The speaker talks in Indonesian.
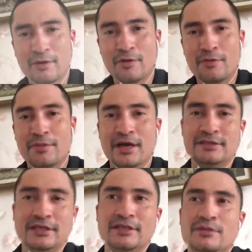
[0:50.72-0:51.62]
ekonomi
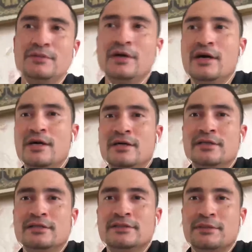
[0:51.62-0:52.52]
aja itu
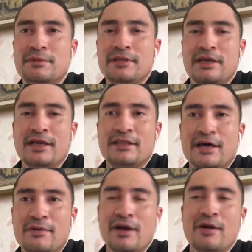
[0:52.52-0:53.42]
seperti yang kita
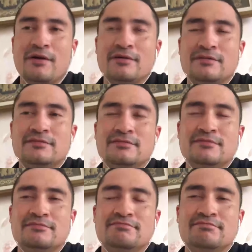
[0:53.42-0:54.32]
tahu kalau
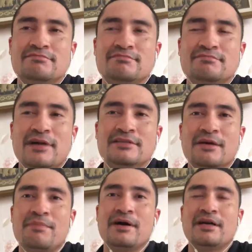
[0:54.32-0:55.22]

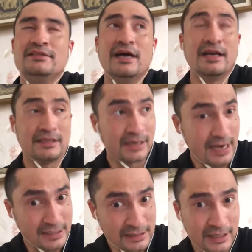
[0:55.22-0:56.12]
banyak pekerjaan yang
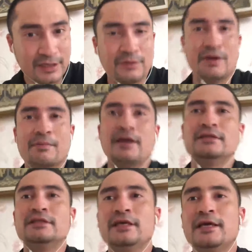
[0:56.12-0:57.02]
tercancel itu udah
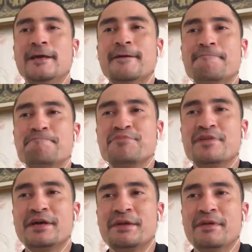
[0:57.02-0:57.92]
pasti
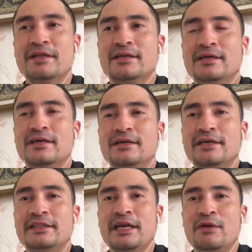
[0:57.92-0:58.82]
akibatnya
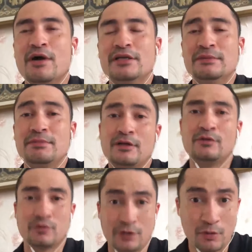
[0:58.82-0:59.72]
kita
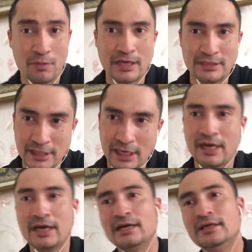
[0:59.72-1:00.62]
diwajibkan untuk di rumah
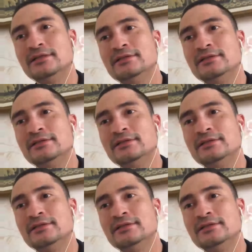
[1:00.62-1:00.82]
aja